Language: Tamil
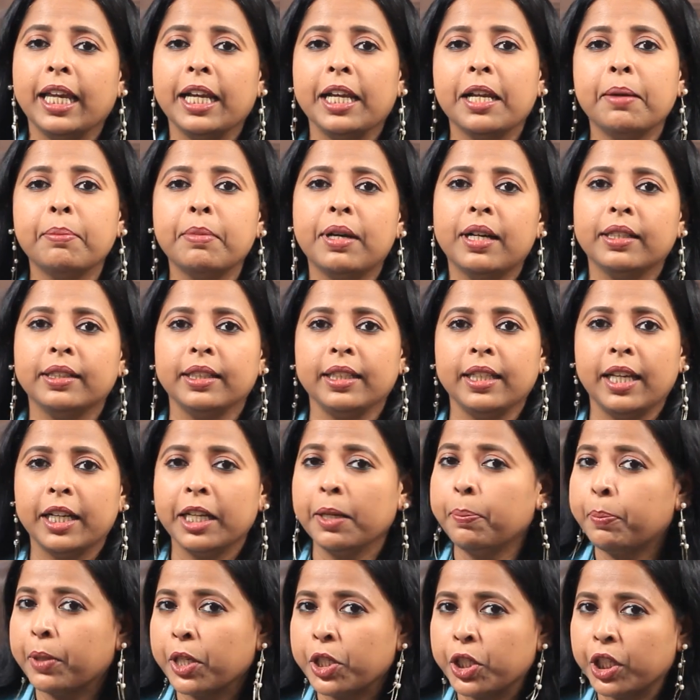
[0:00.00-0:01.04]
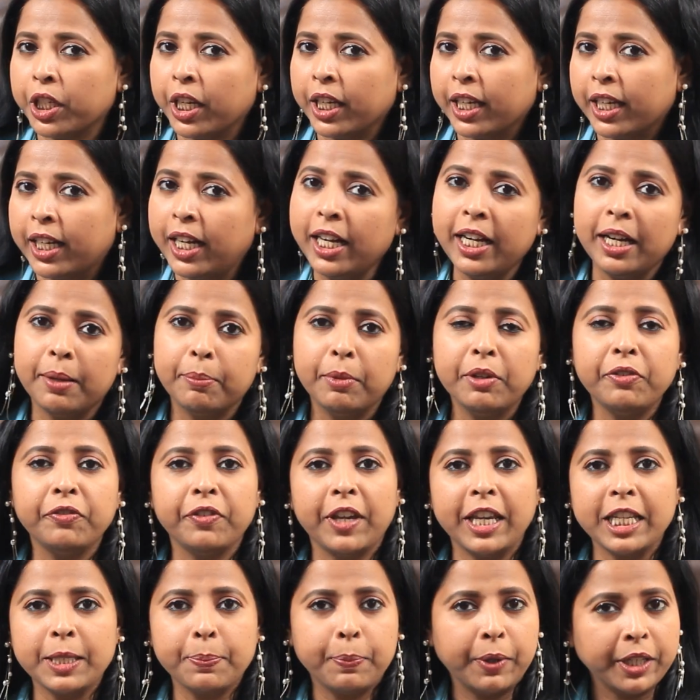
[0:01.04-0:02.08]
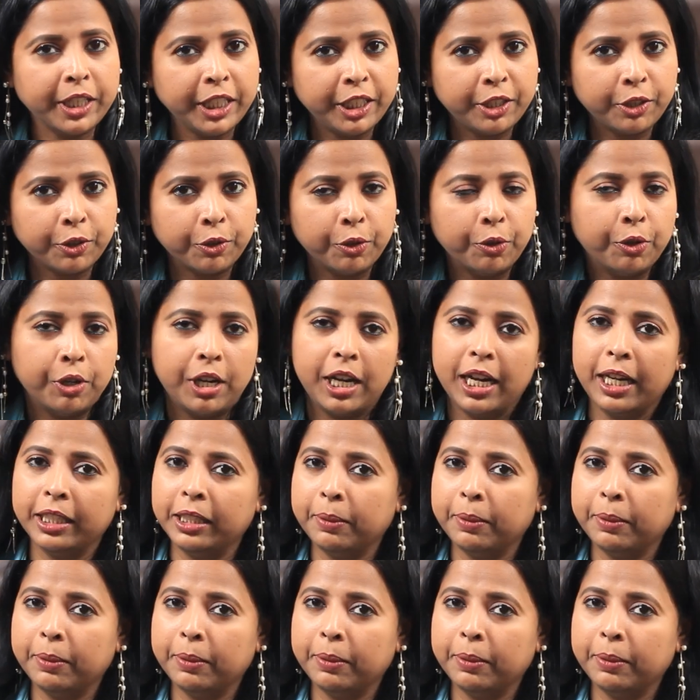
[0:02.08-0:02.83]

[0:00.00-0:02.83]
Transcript: என்ன மாதிரியான பிரச்சனைகளை நம்ம ஃபேஸ் பண்ணிகிட்ருக்கோம்